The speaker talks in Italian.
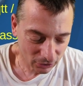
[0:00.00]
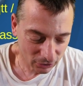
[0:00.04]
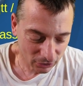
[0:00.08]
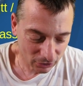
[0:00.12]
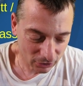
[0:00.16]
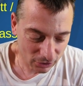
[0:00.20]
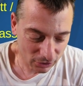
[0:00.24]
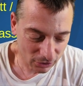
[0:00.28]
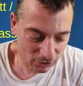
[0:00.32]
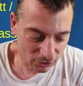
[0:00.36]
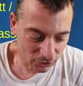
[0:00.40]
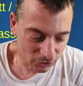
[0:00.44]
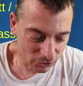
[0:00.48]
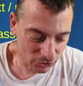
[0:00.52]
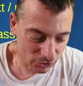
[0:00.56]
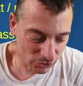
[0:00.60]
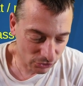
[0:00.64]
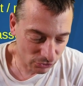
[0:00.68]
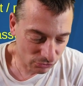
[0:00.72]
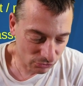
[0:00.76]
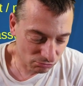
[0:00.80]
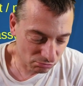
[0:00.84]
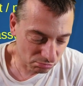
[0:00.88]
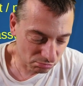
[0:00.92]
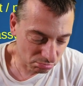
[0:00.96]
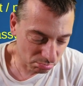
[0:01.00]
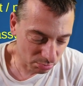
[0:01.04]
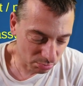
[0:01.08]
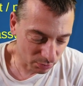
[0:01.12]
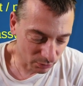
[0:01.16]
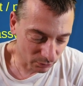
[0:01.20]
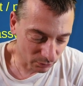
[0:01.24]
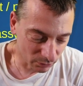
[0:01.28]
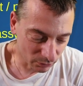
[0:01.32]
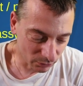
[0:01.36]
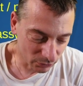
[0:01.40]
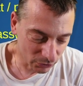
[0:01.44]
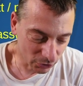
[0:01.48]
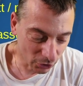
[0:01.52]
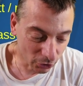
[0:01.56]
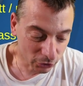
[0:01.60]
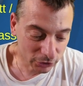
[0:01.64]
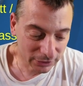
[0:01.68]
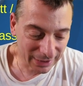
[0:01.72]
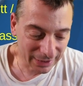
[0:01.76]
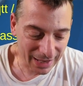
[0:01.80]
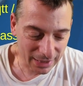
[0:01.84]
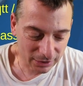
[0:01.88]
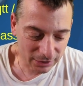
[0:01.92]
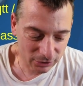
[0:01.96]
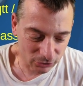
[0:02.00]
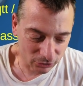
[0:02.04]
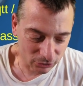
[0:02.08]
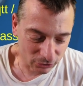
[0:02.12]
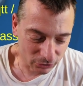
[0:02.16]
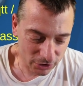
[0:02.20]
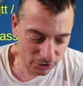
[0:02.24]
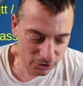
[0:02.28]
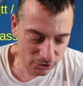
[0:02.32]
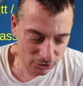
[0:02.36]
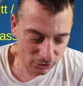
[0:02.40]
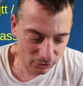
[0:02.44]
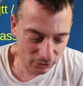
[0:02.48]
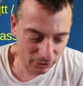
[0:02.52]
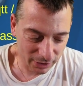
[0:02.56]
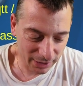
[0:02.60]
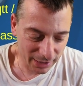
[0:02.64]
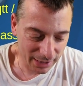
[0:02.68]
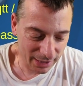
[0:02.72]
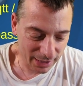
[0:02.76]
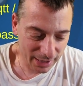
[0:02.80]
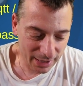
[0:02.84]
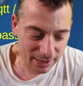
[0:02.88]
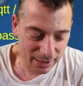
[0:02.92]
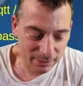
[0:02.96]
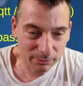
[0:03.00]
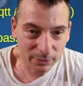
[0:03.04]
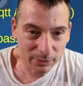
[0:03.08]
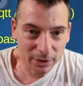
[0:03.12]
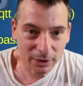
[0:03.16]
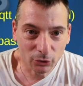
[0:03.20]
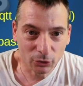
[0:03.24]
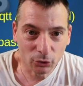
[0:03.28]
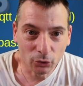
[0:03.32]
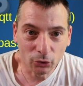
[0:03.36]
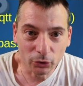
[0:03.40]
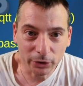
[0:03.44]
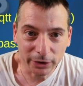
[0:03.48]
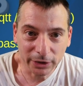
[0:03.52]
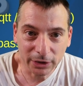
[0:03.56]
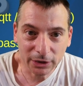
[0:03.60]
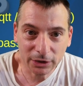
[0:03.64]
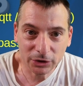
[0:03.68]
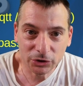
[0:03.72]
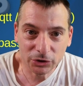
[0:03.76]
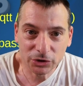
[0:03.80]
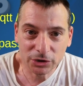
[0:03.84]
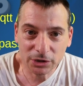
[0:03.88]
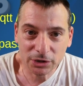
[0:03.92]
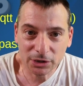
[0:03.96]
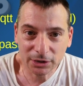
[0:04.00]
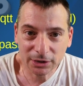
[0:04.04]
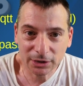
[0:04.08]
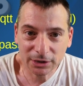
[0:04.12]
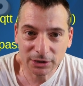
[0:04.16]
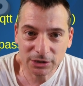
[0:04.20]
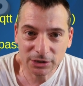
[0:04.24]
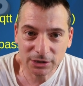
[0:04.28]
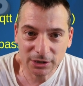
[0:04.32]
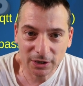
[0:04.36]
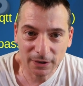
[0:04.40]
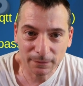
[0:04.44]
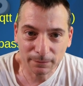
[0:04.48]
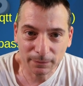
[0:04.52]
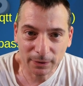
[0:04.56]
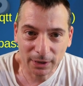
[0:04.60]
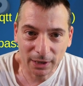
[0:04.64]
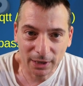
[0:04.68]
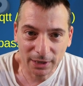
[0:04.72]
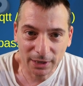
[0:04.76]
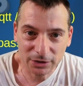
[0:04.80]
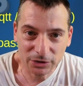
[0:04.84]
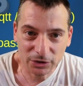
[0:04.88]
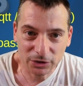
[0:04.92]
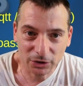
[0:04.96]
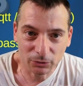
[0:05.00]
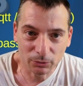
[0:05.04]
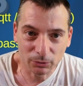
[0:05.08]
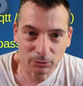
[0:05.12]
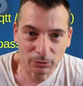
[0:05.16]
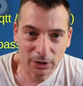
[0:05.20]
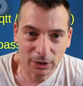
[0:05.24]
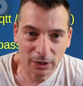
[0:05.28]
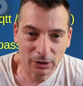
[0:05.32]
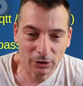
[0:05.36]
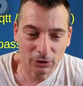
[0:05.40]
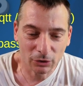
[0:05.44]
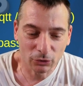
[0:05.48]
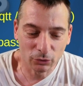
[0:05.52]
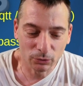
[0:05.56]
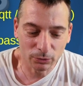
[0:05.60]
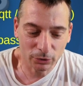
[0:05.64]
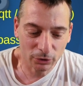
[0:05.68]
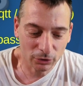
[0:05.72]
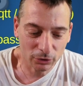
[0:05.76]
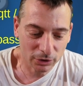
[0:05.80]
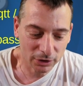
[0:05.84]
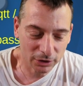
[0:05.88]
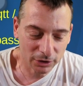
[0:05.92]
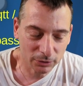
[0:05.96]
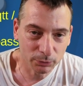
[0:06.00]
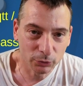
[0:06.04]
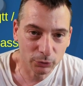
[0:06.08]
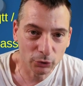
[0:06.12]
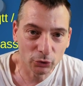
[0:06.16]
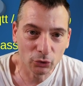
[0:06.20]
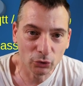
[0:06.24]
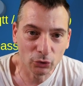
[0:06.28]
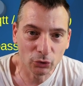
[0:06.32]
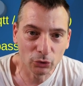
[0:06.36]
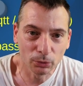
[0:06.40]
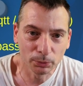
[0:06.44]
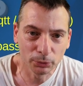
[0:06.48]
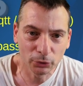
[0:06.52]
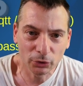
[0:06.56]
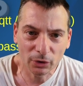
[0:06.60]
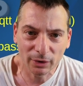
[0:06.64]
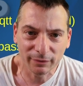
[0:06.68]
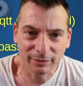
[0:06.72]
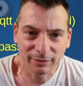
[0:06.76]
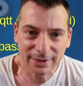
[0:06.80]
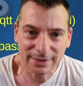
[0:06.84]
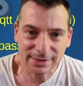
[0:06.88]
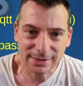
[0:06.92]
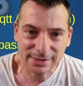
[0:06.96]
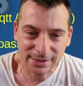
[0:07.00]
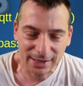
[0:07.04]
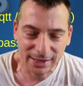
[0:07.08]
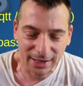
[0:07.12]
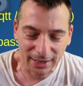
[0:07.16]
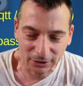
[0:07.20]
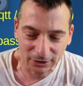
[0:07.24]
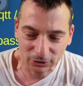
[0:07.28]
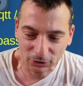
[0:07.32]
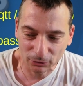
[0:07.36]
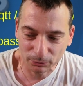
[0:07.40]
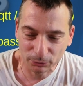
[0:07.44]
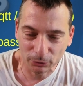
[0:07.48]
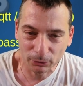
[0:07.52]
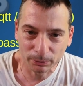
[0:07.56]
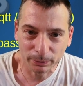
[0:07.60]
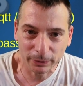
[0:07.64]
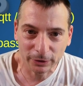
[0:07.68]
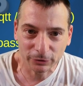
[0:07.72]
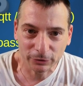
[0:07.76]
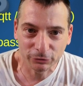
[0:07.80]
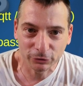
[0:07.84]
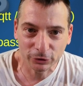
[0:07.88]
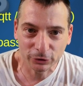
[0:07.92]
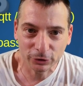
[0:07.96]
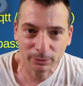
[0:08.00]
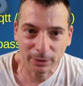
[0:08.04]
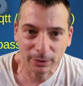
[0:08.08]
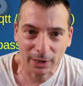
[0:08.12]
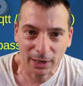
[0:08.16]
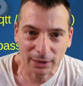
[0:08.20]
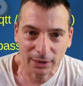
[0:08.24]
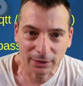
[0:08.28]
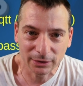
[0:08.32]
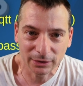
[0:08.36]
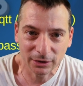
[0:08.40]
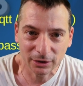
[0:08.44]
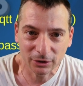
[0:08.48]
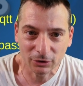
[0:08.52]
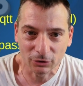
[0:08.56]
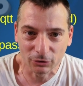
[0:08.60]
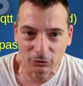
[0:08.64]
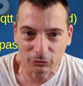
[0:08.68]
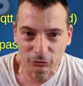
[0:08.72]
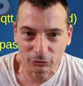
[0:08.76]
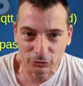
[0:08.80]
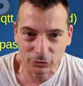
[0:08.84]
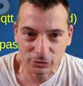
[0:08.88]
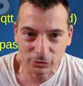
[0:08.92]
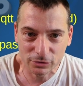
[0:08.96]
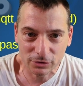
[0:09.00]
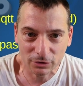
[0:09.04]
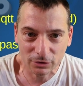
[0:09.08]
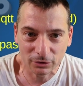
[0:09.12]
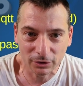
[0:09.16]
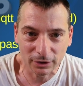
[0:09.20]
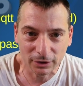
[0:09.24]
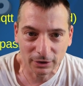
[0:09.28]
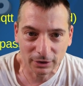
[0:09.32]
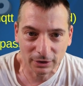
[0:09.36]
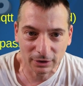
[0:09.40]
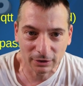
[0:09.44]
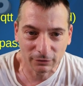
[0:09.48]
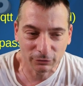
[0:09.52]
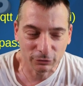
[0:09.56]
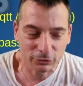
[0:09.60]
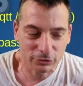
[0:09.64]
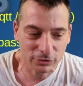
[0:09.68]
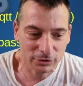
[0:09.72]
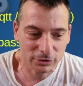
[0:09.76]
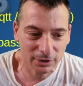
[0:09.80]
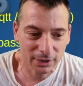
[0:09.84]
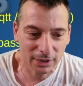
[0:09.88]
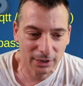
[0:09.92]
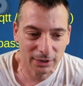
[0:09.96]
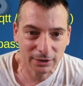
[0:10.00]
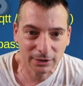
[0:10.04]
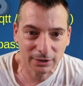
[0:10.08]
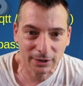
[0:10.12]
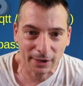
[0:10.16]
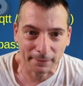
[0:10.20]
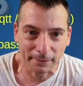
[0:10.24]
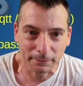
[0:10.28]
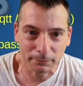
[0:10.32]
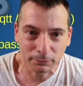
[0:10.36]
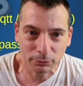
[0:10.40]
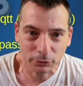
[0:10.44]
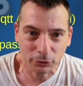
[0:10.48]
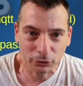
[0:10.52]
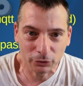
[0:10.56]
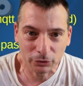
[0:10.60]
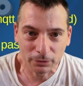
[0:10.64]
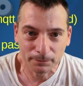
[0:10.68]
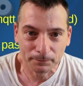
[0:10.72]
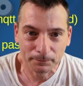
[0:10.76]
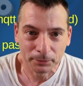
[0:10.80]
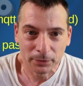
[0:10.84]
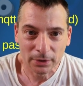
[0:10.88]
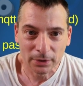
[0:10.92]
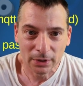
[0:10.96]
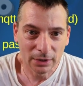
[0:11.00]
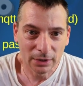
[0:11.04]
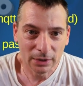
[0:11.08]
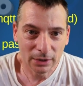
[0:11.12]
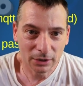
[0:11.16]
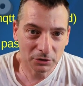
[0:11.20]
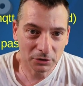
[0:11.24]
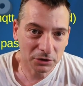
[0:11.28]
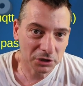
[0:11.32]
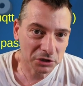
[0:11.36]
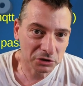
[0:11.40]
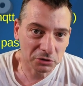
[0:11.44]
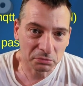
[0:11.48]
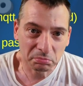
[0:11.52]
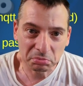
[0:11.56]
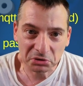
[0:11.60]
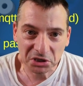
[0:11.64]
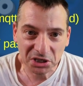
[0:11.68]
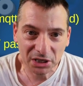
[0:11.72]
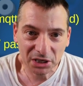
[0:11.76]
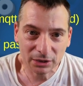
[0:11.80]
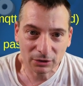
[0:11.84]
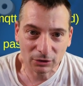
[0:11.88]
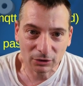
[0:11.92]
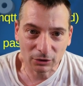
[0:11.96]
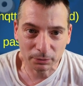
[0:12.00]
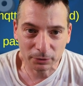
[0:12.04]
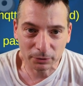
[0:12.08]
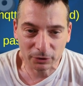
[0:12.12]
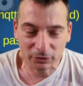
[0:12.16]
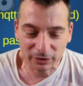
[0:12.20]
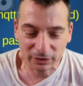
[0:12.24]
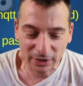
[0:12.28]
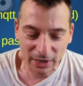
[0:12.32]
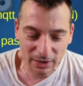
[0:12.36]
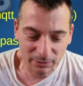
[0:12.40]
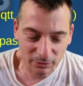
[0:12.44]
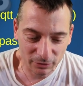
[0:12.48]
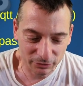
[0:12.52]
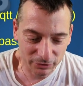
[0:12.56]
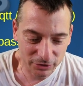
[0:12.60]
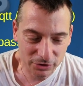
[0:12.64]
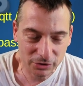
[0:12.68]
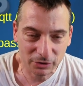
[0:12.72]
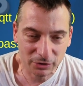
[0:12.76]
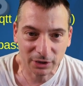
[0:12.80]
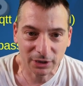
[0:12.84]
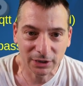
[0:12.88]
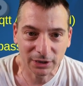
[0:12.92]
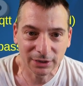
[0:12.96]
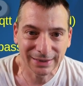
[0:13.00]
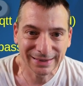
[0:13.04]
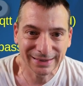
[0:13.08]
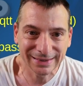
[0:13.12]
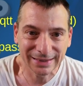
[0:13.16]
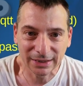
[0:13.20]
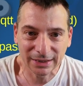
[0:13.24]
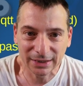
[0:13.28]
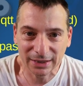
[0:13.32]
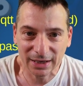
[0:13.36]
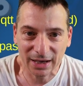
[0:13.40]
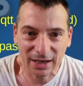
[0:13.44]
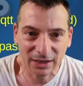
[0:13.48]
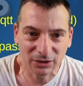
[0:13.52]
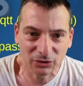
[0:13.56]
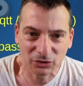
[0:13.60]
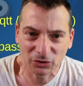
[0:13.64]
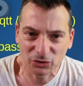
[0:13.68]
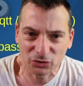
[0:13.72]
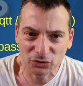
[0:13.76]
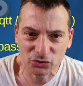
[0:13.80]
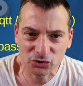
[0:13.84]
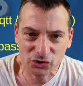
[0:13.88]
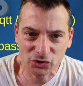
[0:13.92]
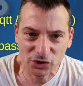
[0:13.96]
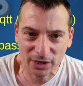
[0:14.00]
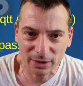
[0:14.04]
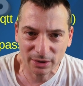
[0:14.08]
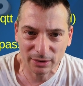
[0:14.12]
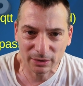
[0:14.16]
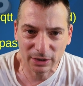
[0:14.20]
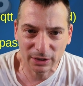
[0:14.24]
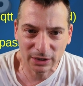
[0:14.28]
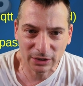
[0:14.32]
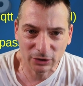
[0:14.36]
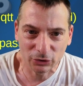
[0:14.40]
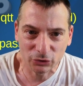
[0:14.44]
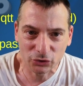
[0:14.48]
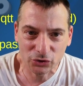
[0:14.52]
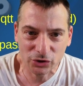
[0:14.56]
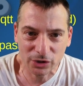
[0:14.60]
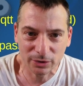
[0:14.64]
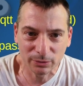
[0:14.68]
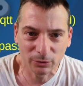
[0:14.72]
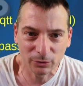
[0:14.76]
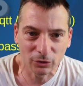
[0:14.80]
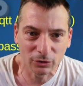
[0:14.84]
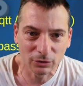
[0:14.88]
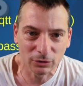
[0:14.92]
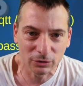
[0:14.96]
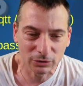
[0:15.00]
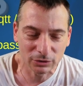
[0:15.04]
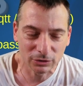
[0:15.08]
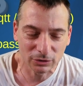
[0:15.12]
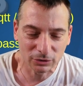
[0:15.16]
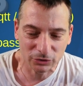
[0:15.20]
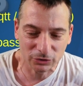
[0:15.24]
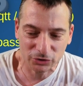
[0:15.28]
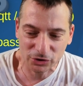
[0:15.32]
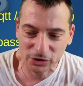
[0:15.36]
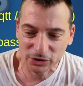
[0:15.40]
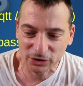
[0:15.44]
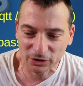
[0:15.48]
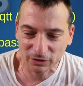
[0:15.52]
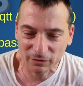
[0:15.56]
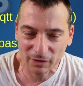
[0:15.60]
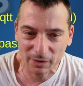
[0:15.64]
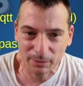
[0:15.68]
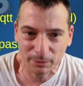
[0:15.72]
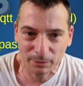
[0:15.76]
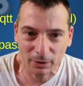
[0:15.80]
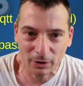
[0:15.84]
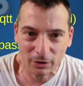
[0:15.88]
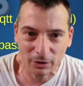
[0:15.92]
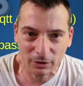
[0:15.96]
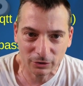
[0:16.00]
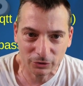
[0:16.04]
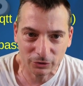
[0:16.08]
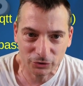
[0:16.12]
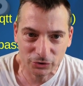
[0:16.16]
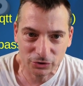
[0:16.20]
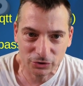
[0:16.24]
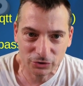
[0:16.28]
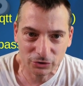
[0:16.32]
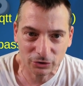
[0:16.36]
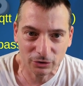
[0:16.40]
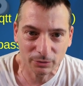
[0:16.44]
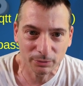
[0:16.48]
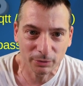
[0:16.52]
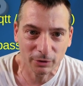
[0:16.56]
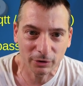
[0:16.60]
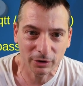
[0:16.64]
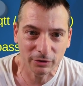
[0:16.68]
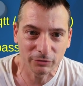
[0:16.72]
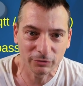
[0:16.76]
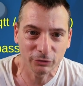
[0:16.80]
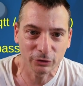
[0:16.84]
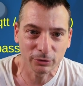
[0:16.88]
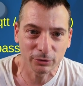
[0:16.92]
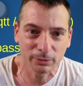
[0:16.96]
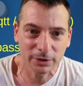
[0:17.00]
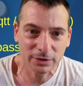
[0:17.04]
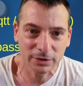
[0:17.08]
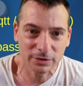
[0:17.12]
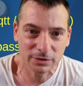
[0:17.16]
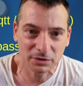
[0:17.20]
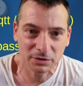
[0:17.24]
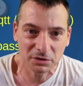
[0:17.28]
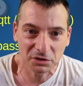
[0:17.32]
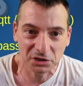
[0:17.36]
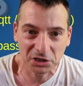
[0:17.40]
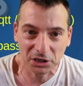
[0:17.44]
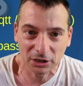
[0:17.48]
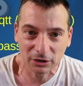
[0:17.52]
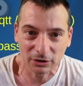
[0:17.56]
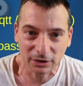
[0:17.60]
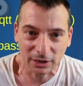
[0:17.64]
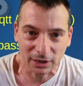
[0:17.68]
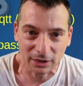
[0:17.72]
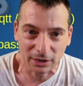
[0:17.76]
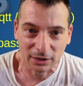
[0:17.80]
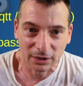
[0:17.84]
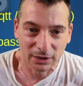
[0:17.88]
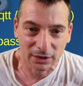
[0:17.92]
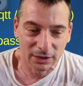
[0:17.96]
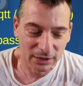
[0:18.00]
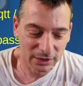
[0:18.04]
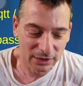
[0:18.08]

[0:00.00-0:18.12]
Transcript: ho mh, mm, notato questo EMQX che sembra essere un, bro un broker più, più, avanzato, più performante, con funzioni, funzionalità in più e ho detto perché non lo proviamo visto che in italiano non c'è molto, si trova poco, ci sono poche informazioni, allora